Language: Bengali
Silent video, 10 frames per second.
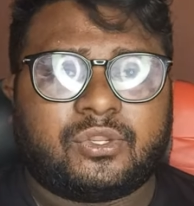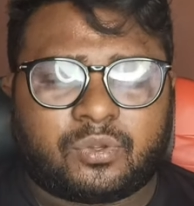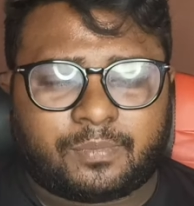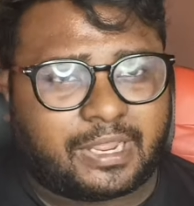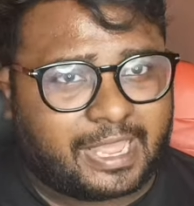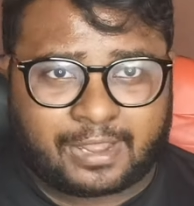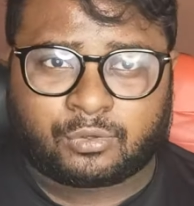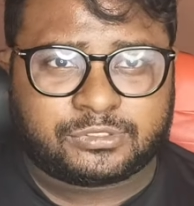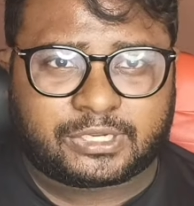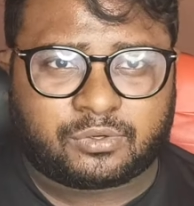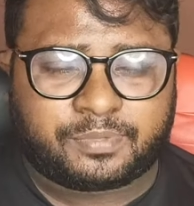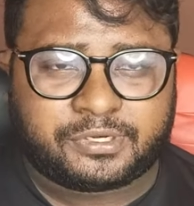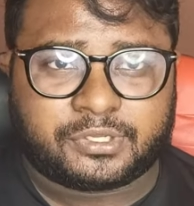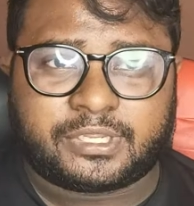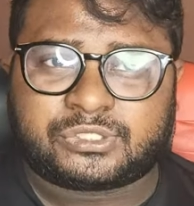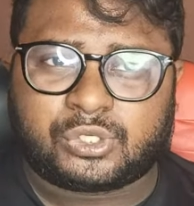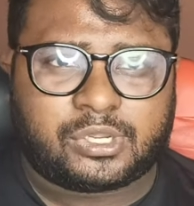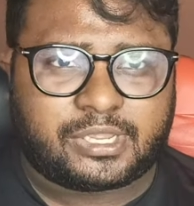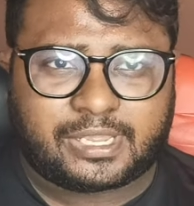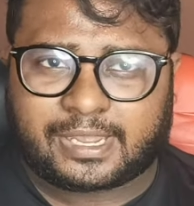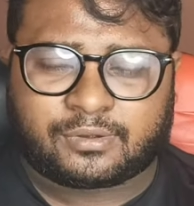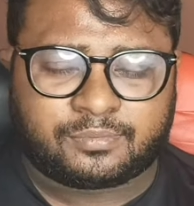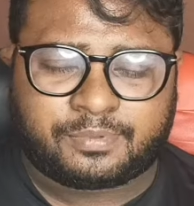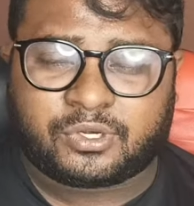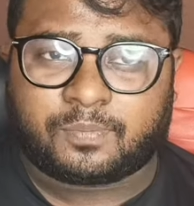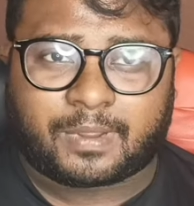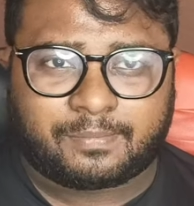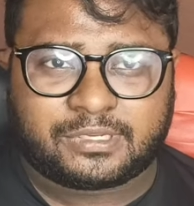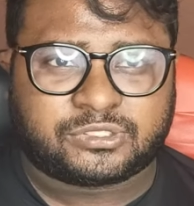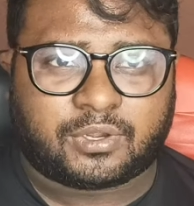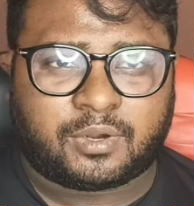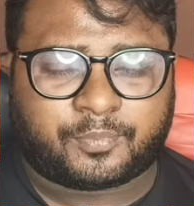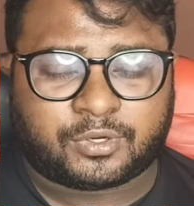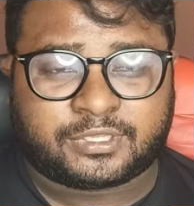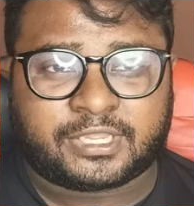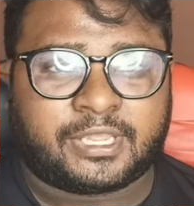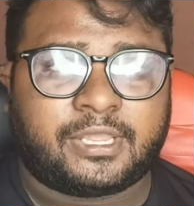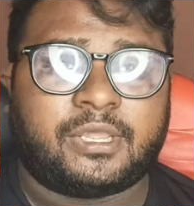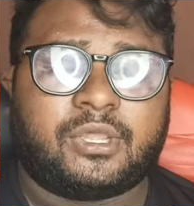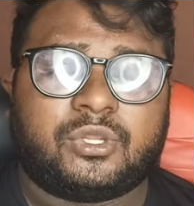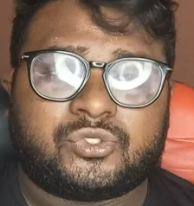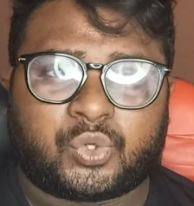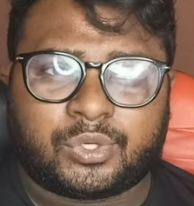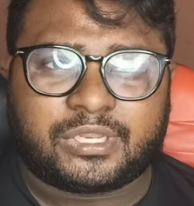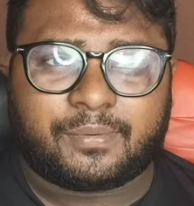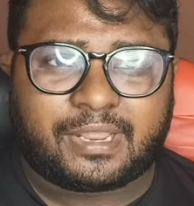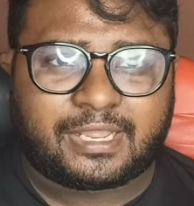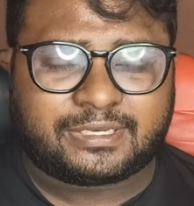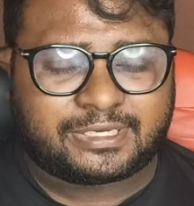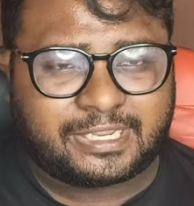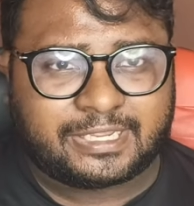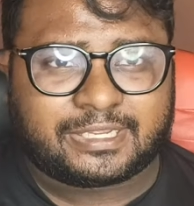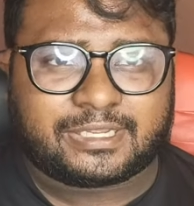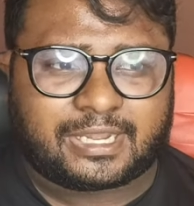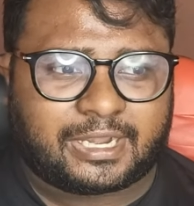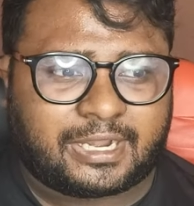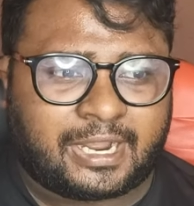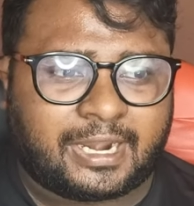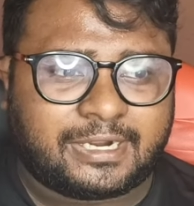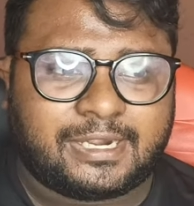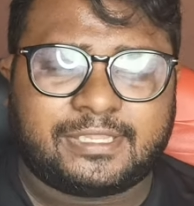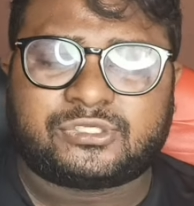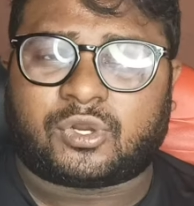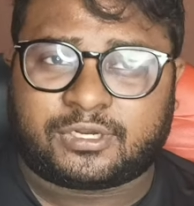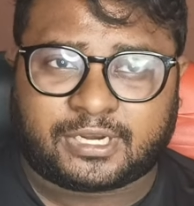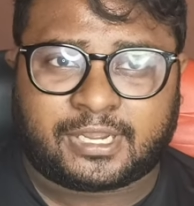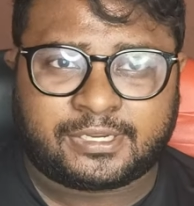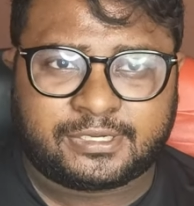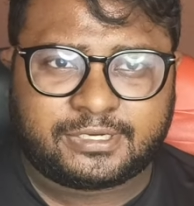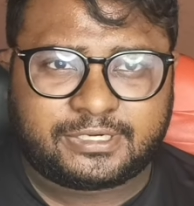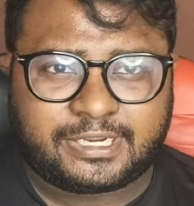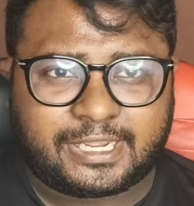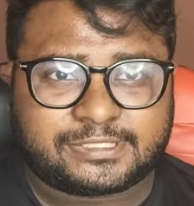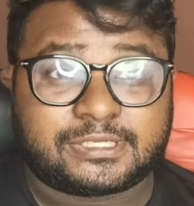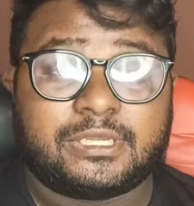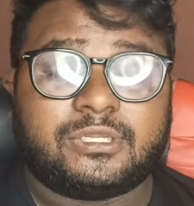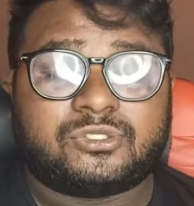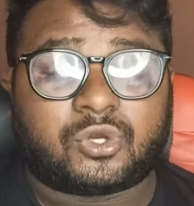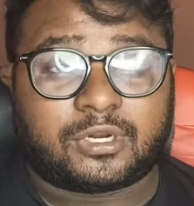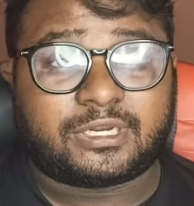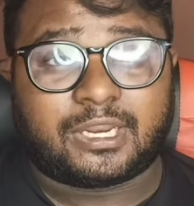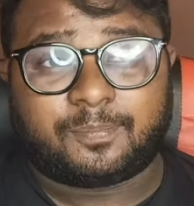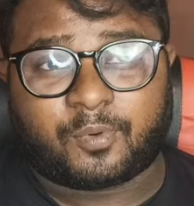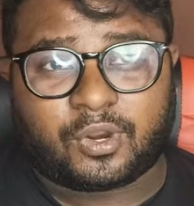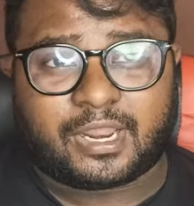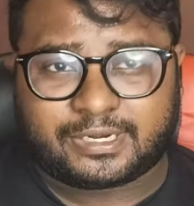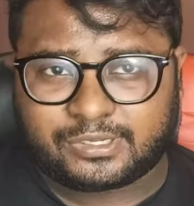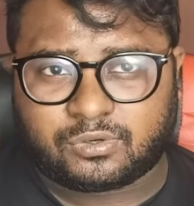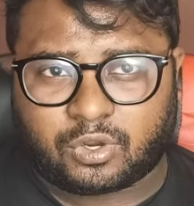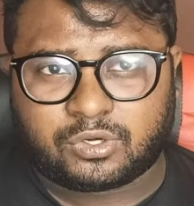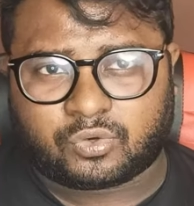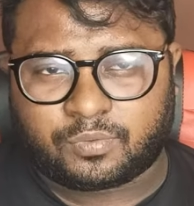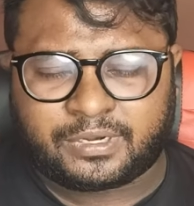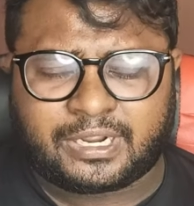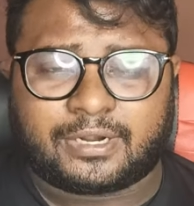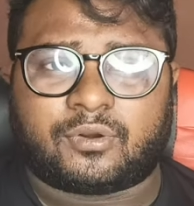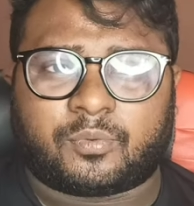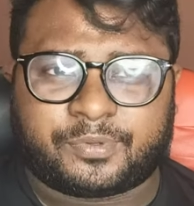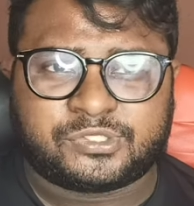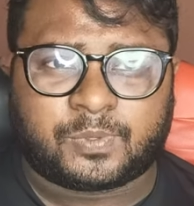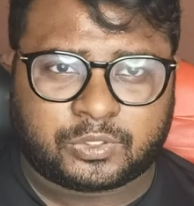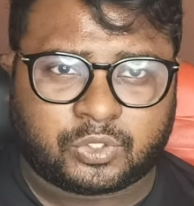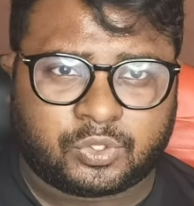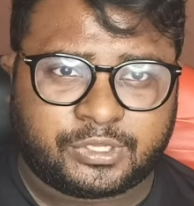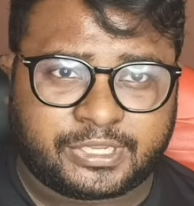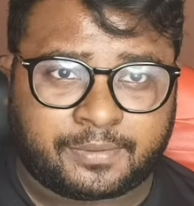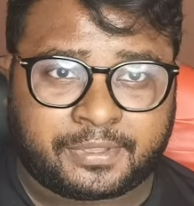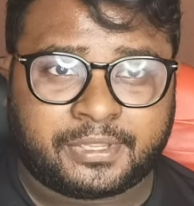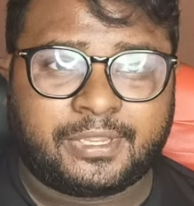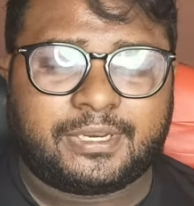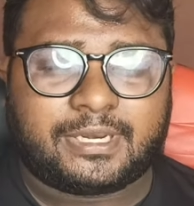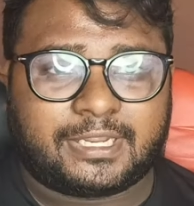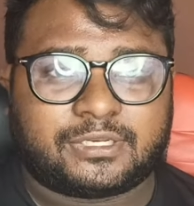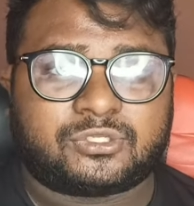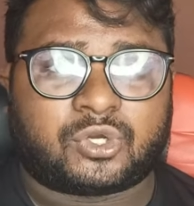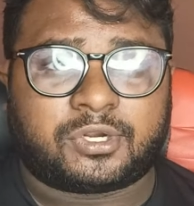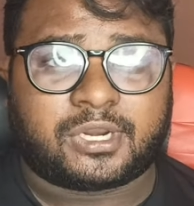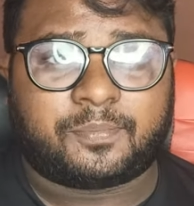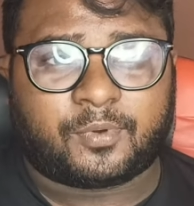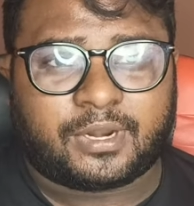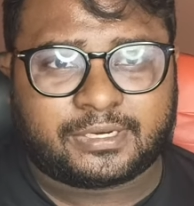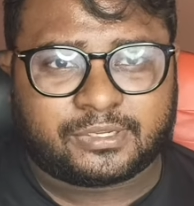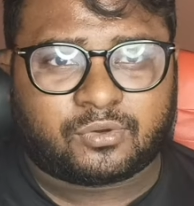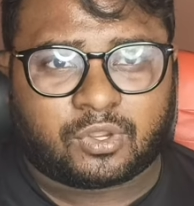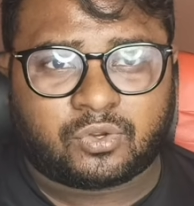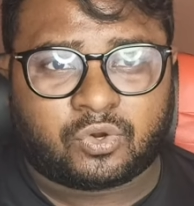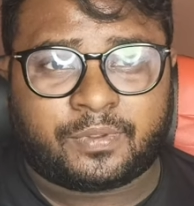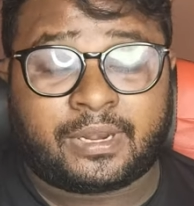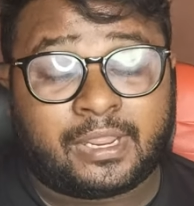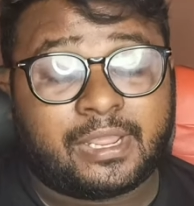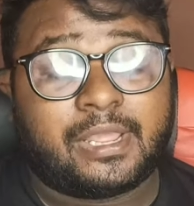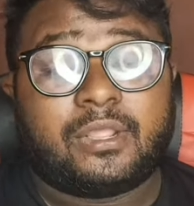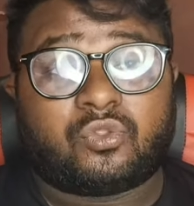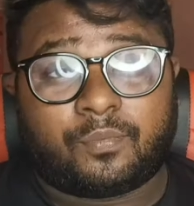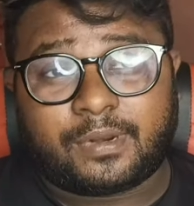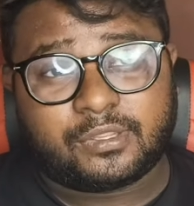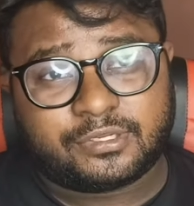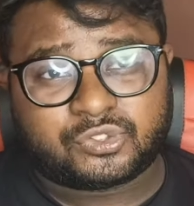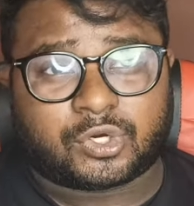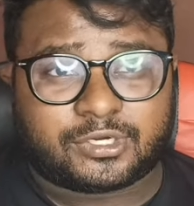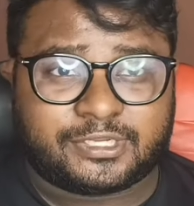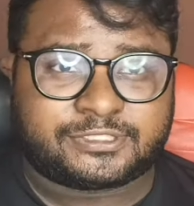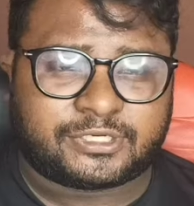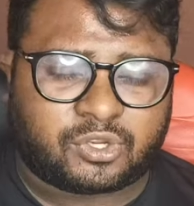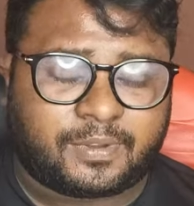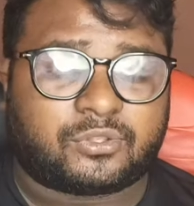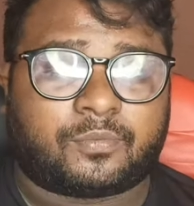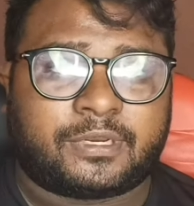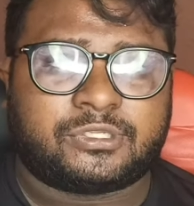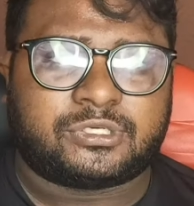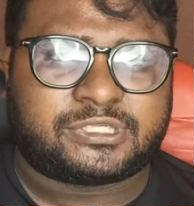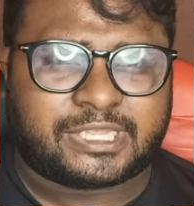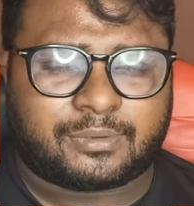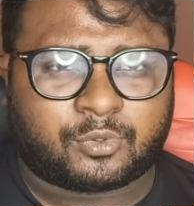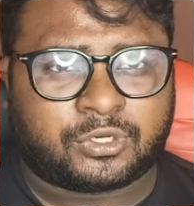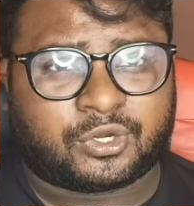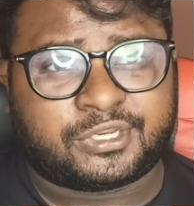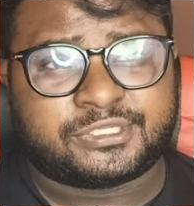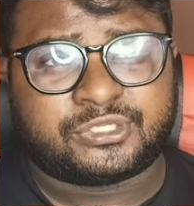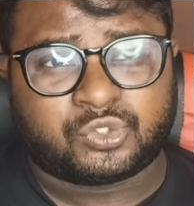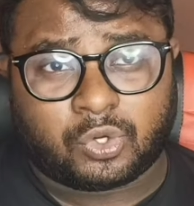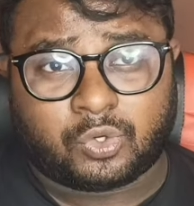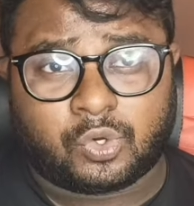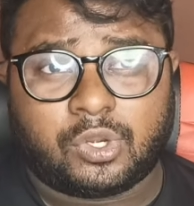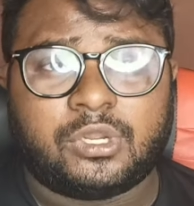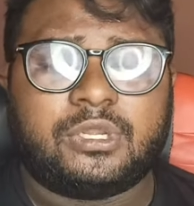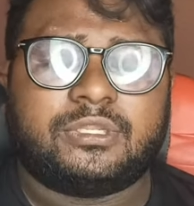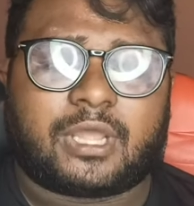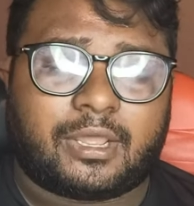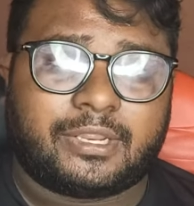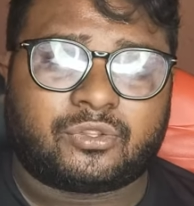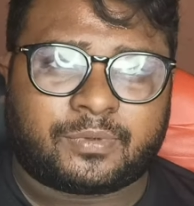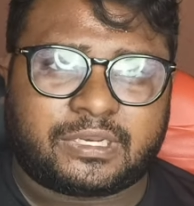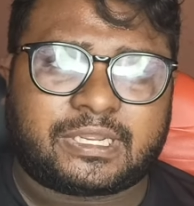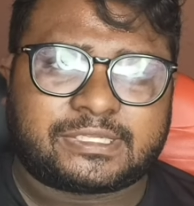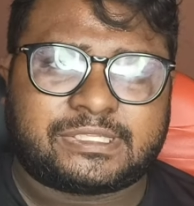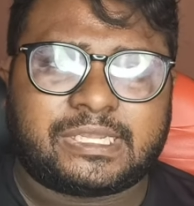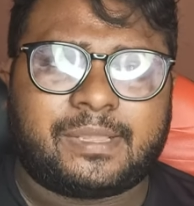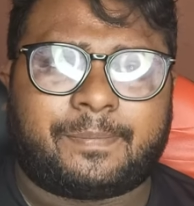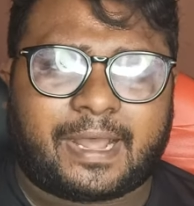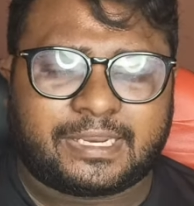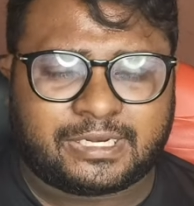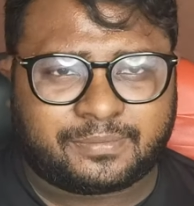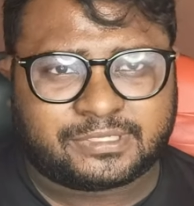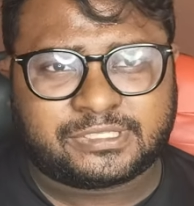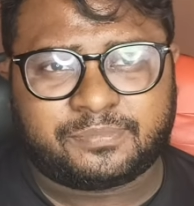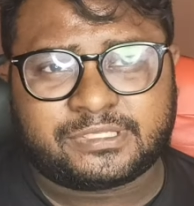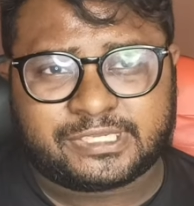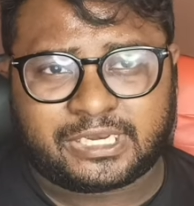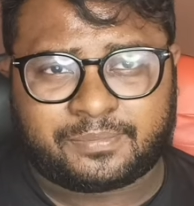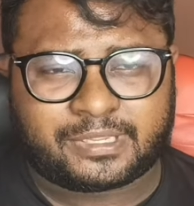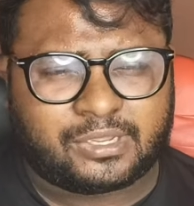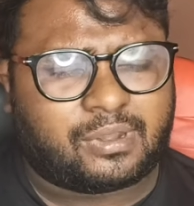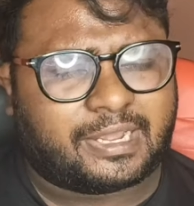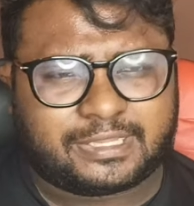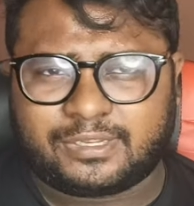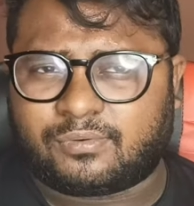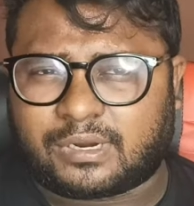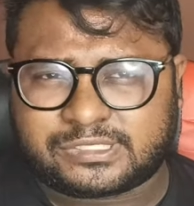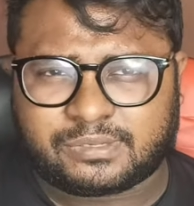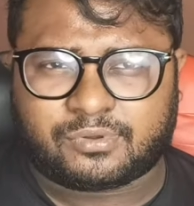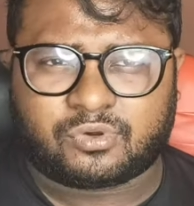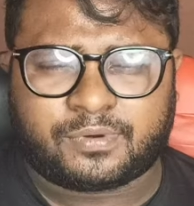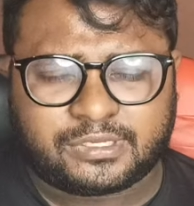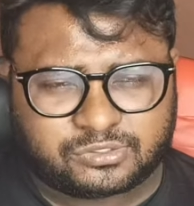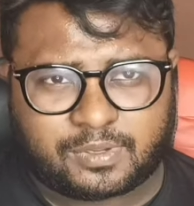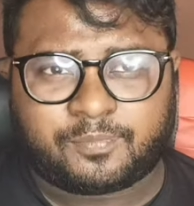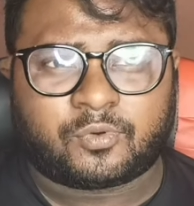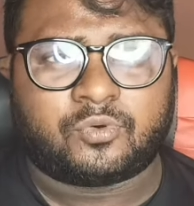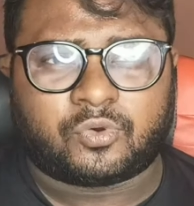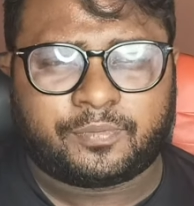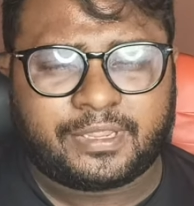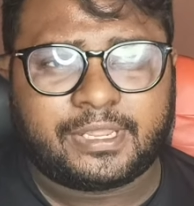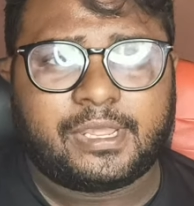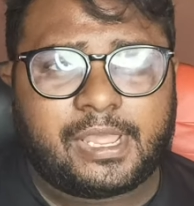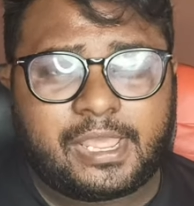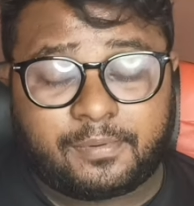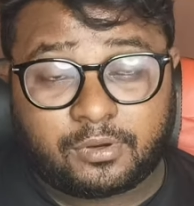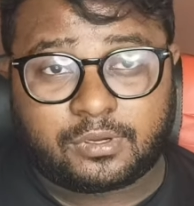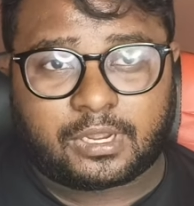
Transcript: তোমরা এখন যখন ভিডিও দেখছো এখন ভিডিও পাবলিশ হওয়ার পর থেকে সন্ধ্যেবেলা ঠিক হার্ডলি ছটা ঠিক আছে ছটার পর আর কেউ কল করবে না কারণ অফিস বন্ধ হয়ে যাবে ঠিক আছে তো ছটার পর আর কেউ কল করবে না তোমরা যদি শর্ট লিস্টেড হবে তোমাদের যদি স্যার মনে করেন যে যোগ্য তাহলে তোমাদের কাছ থেকে বাইরে আবার সিবি চেয়ে নেবে কেউ আগের থেকে হোয়াটসঅ্যাপে করবে না সবাই ফোন করবে এবং